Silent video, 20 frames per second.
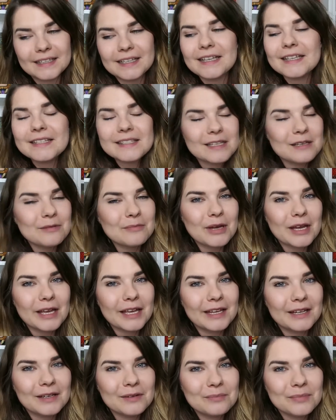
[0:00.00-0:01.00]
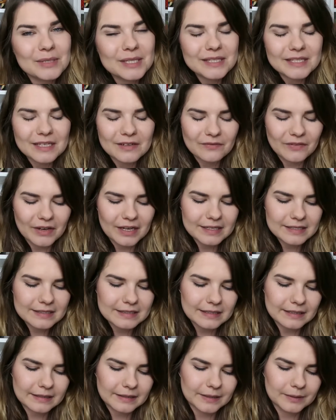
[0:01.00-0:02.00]
ist immerhin ein bisschen
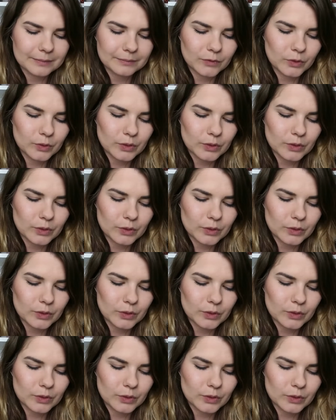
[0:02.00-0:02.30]
was ähm,